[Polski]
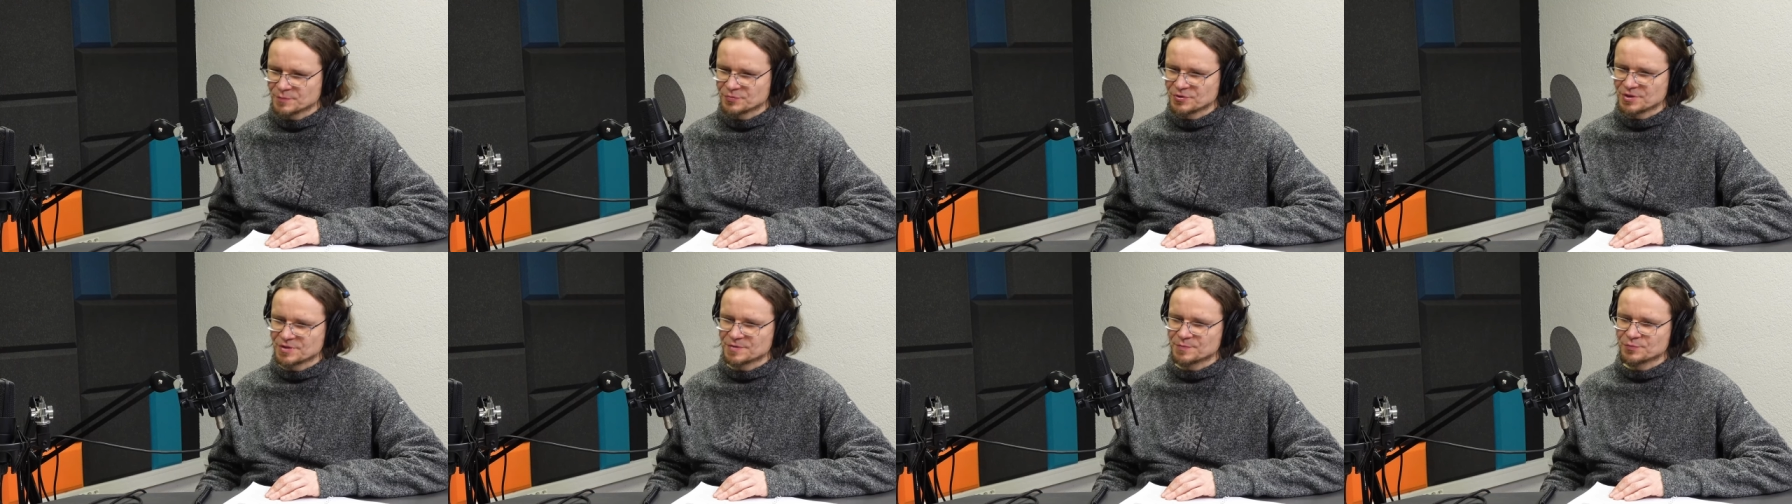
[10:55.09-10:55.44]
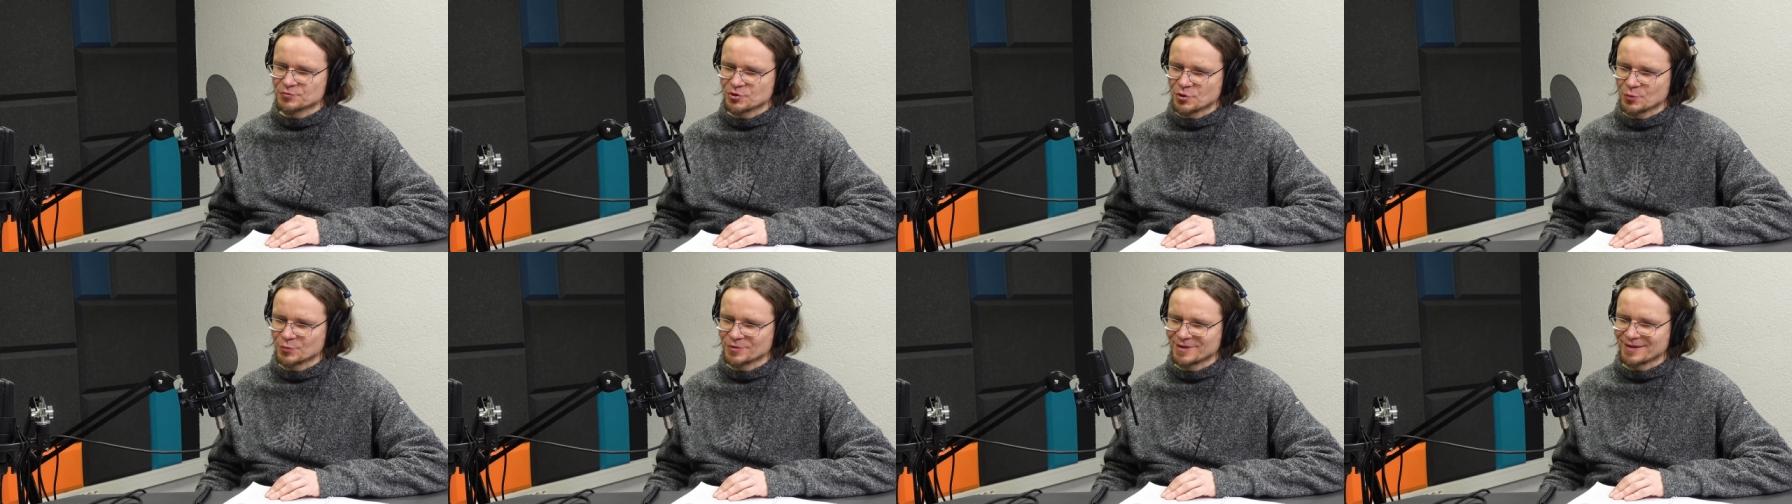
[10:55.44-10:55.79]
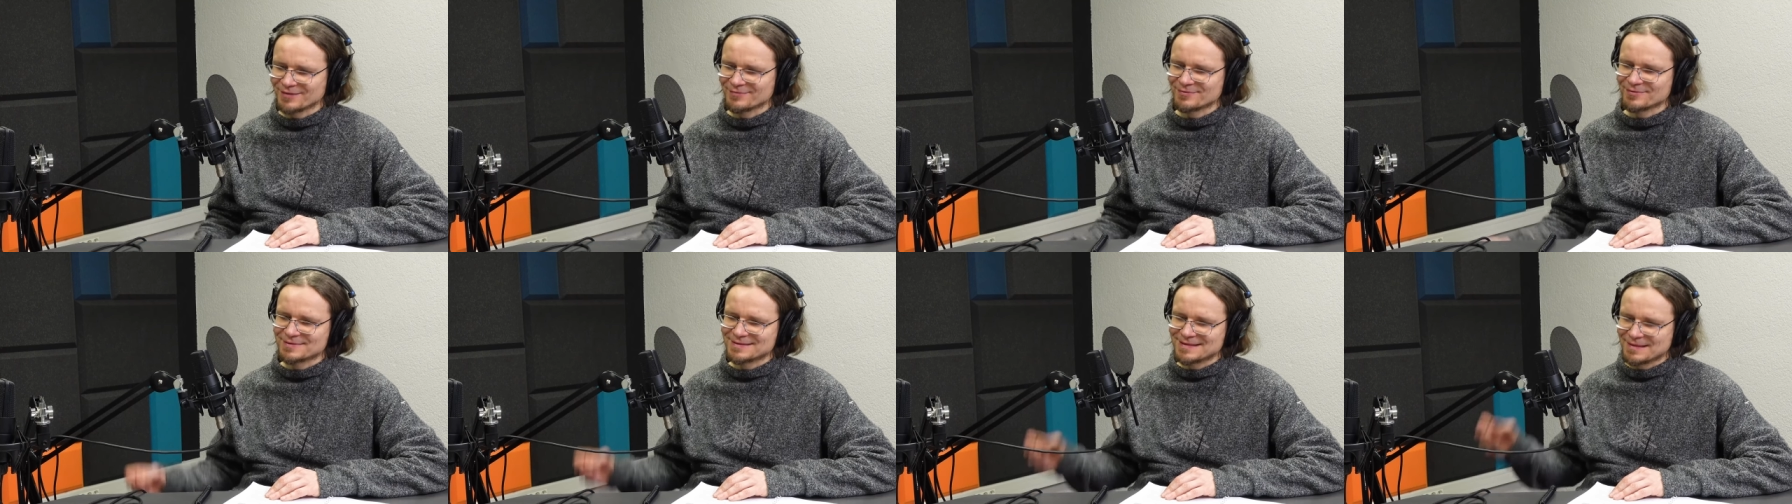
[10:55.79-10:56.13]
przez pszczoły
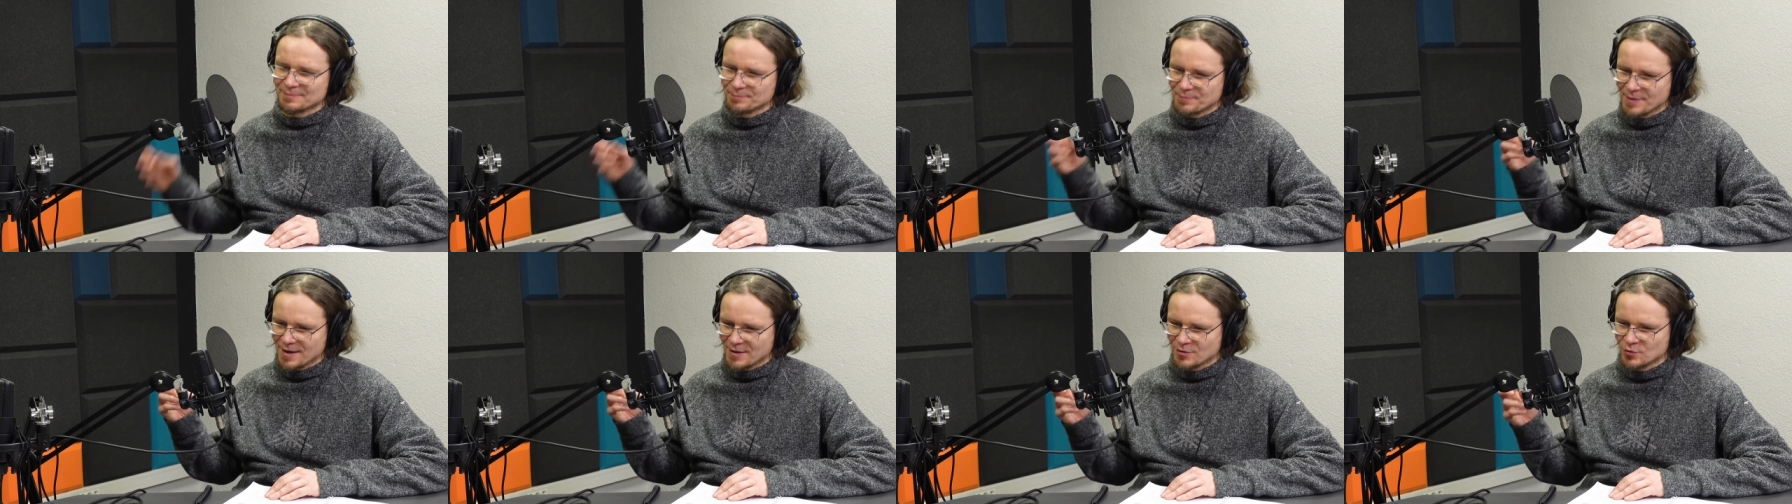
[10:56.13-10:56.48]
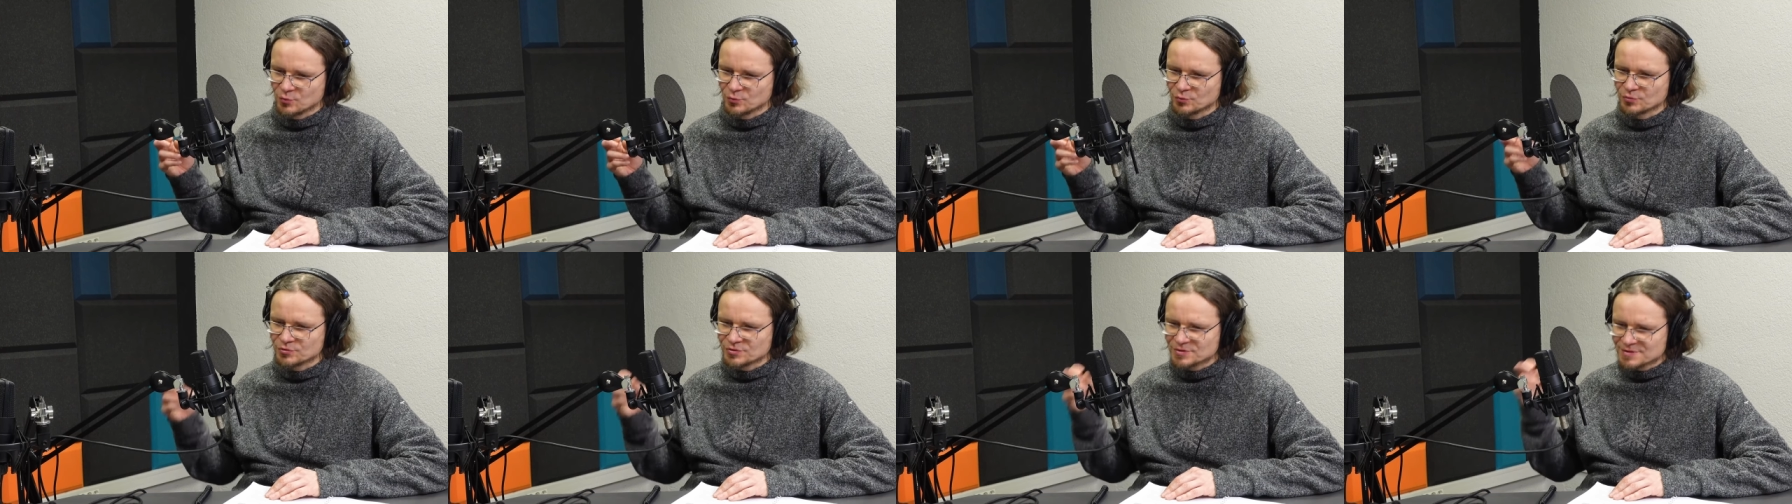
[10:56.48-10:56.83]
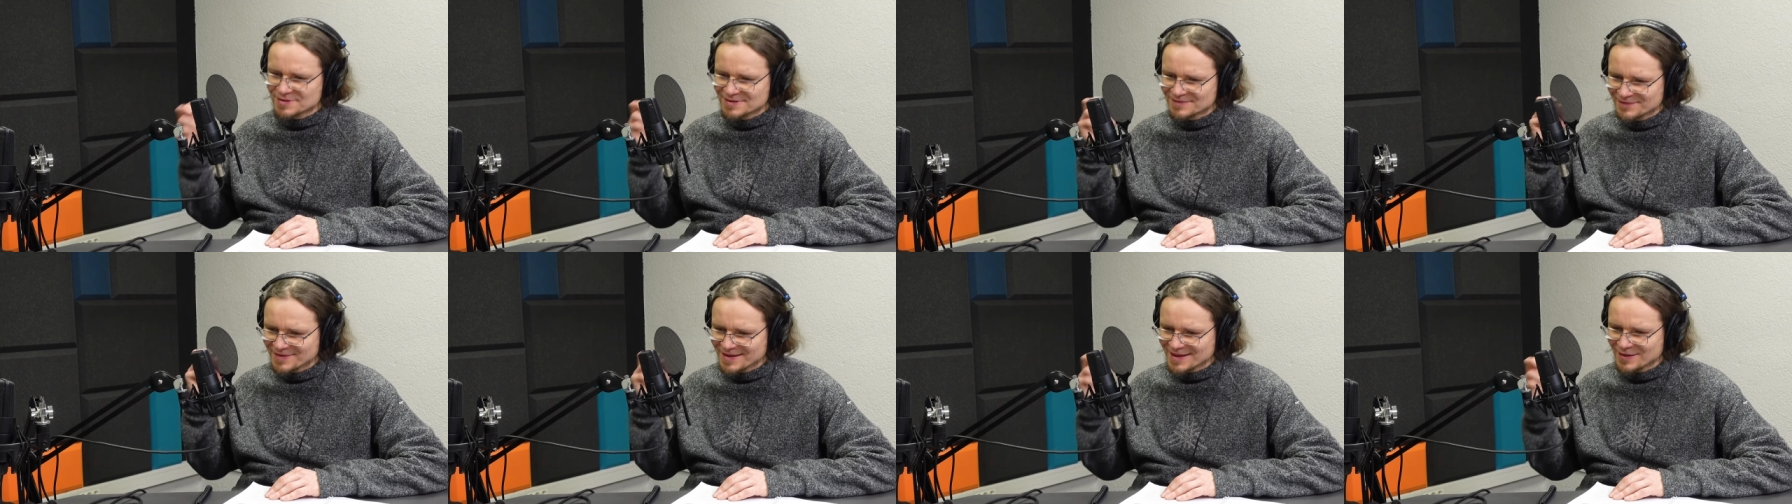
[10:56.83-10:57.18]
tego zapachu
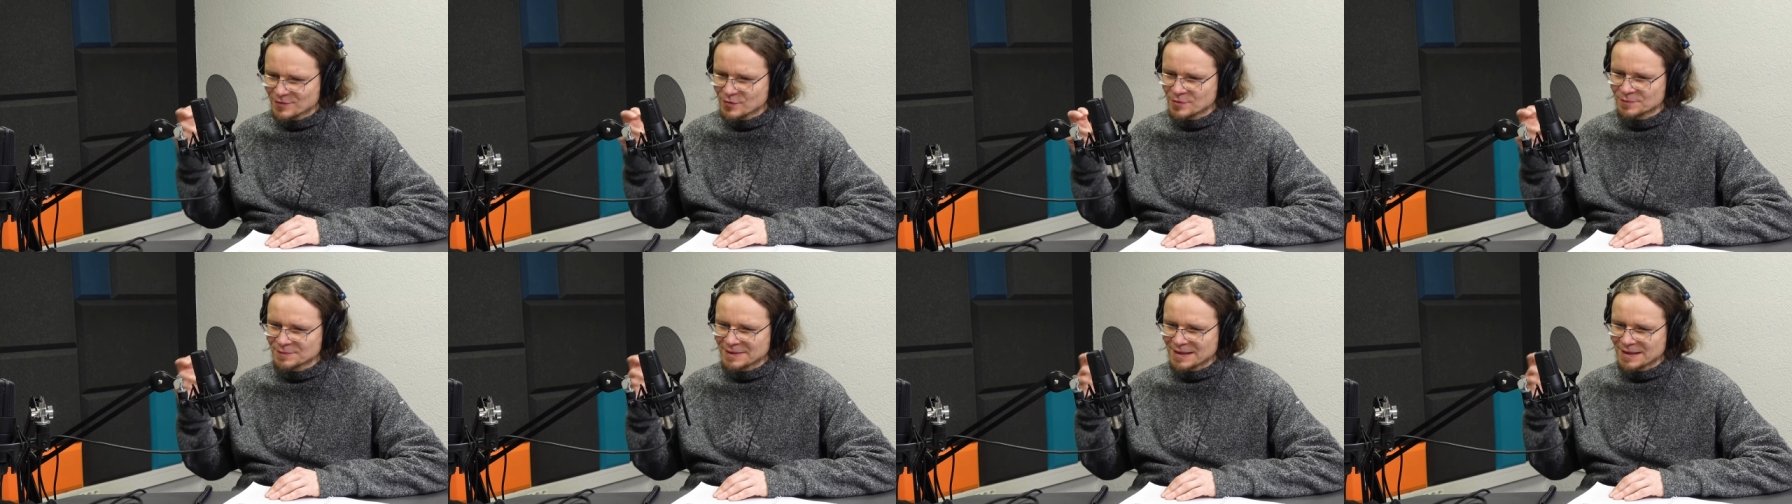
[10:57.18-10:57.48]
zwykłym,